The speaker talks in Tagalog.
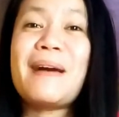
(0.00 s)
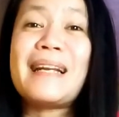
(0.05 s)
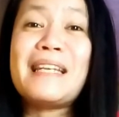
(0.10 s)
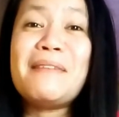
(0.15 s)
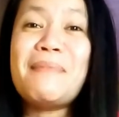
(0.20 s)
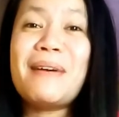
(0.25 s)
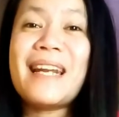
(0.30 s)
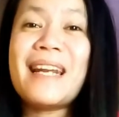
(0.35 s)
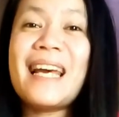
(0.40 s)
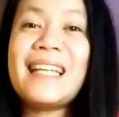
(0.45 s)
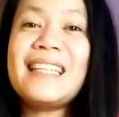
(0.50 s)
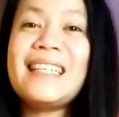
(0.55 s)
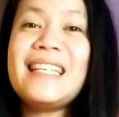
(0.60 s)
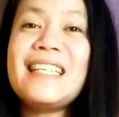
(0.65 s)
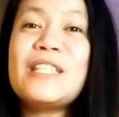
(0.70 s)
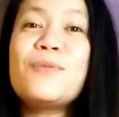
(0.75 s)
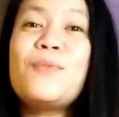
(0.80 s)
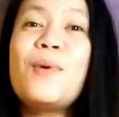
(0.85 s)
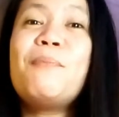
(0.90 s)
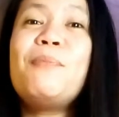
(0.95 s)
panglima natin
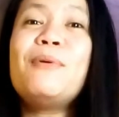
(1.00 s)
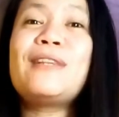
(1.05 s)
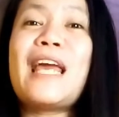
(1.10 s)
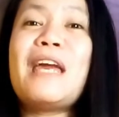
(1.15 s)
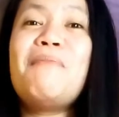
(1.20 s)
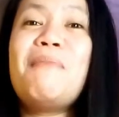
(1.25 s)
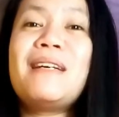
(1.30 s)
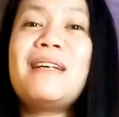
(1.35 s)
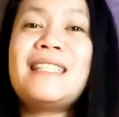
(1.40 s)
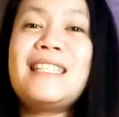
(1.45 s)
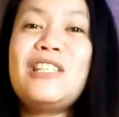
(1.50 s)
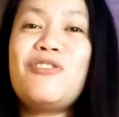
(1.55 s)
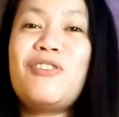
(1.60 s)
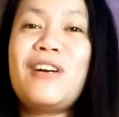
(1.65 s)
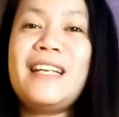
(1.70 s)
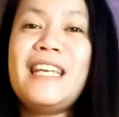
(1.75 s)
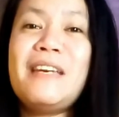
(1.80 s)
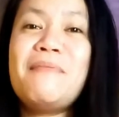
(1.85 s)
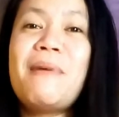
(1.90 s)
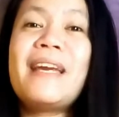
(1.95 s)
is wag po tayo
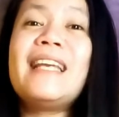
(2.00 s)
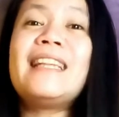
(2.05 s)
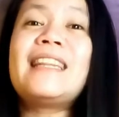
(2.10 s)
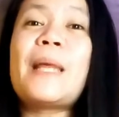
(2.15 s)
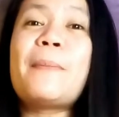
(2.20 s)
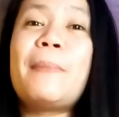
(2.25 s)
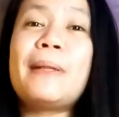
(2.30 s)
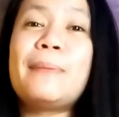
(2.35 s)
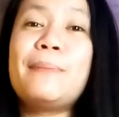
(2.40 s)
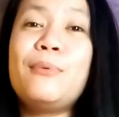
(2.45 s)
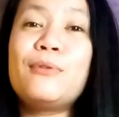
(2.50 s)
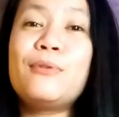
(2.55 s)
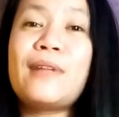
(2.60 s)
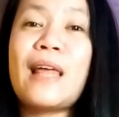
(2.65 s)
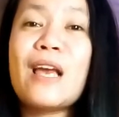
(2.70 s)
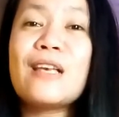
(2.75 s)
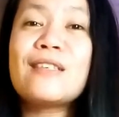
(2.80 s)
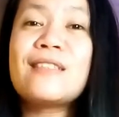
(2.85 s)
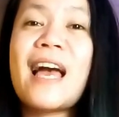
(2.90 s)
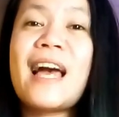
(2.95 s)
magsinungaling, maging tapat po
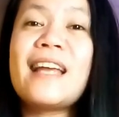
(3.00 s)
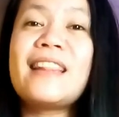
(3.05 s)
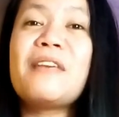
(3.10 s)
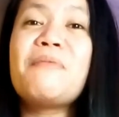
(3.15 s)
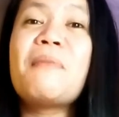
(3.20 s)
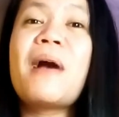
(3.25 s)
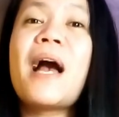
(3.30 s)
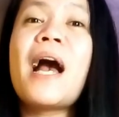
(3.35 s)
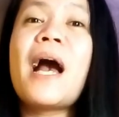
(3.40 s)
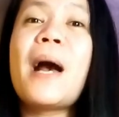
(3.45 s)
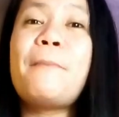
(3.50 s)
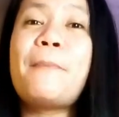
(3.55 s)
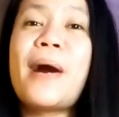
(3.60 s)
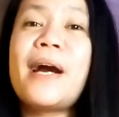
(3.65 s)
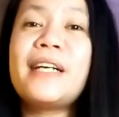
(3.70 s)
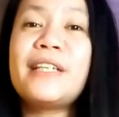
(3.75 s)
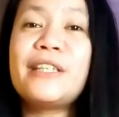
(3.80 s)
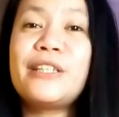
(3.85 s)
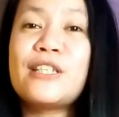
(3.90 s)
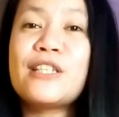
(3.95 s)
tayo sa ating mga
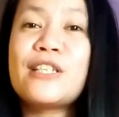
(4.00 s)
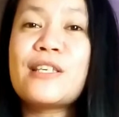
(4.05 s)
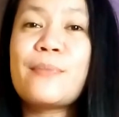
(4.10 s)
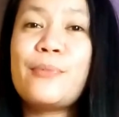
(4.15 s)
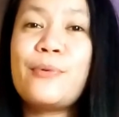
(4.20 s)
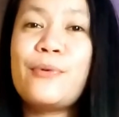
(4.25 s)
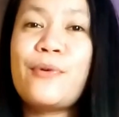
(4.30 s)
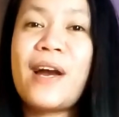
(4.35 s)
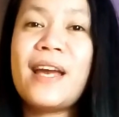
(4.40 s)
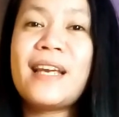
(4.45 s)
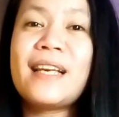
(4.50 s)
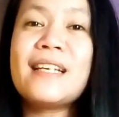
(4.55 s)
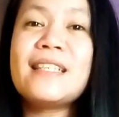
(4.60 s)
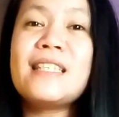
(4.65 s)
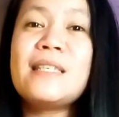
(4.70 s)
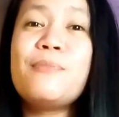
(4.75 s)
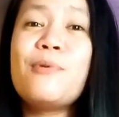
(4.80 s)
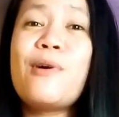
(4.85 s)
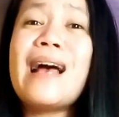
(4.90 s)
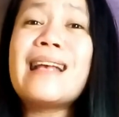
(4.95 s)
kapartner sa buhay
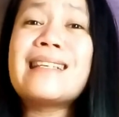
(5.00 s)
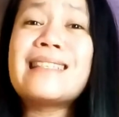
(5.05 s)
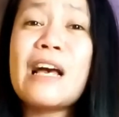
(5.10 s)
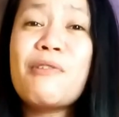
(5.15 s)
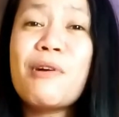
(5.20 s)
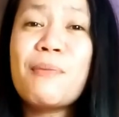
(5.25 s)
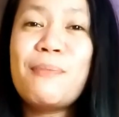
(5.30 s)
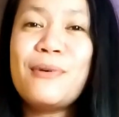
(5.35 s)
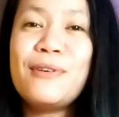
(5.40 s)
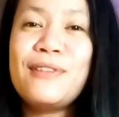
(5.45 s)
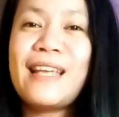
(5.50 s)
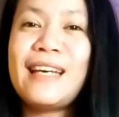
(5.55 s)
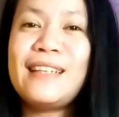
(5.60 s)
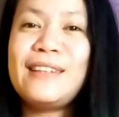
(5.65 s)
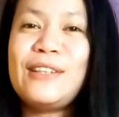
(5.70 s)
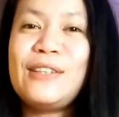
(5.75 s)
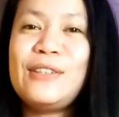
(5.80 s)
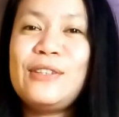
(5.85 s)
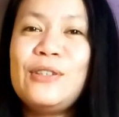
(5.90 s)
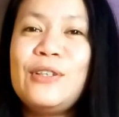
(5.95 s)
kasi po asawa po
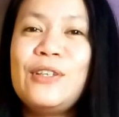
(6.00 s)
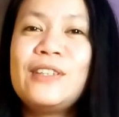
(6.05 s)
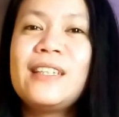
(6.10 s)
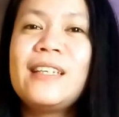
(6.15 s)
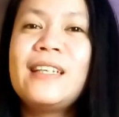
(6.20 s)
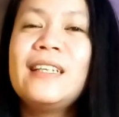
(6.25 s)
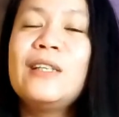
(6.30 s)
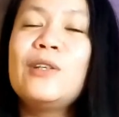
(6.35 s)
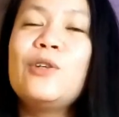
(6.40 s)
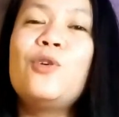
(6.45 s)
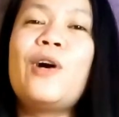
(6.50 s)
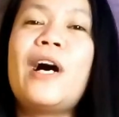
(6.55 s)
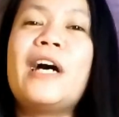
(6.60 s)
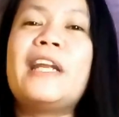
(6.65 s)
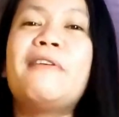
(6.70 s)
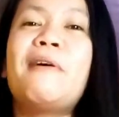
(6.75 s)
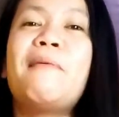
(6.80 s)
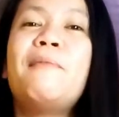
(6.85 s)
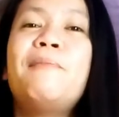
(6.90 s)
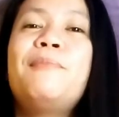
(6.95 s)
natin yon kung
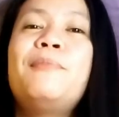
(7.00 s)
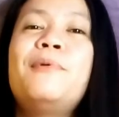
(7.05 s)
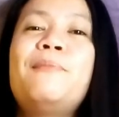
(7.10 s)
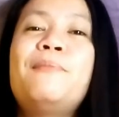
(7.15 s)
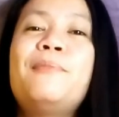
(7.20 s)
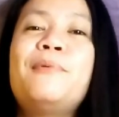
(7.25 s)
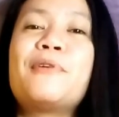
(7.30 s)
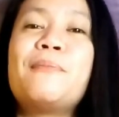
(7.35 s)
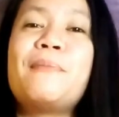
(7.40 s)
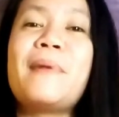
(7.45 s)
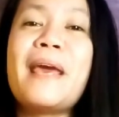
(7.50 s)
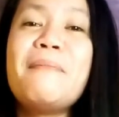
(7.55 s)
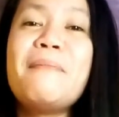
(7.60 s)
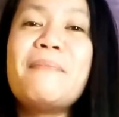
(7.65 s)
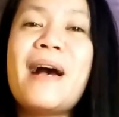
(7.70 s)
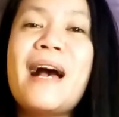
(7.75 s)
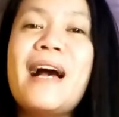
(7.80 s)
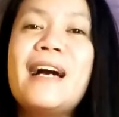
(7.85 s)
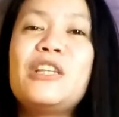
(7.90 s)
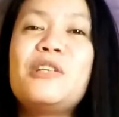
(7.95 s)
anong pong
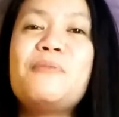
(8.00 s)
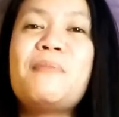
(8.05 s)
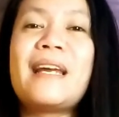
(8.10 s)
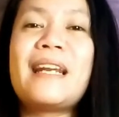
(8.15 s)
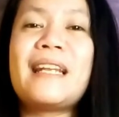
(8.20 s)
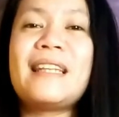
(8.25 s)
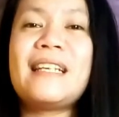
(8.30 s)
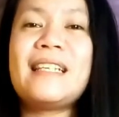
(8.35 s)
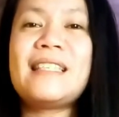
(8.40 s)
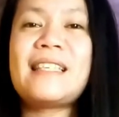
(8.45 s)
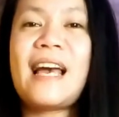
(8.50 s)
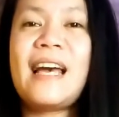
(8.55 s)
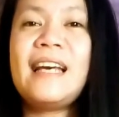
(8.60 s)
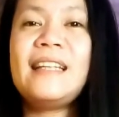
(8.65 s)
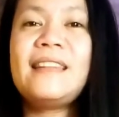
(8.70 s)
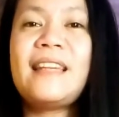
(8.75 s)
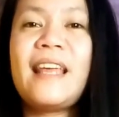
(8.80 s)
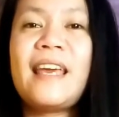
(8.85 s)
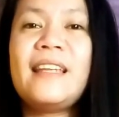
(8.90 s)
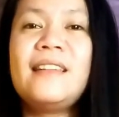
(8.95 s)
problema ang dumarating
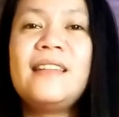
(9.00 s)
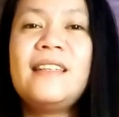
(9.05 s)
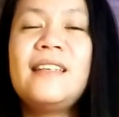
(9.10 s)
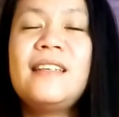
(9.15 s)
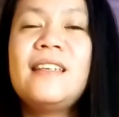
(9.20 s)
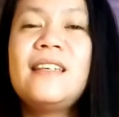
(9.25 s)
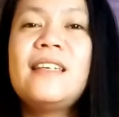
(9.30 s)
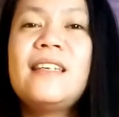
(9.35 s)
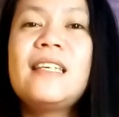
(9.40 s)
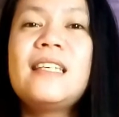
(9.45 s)
sa atin,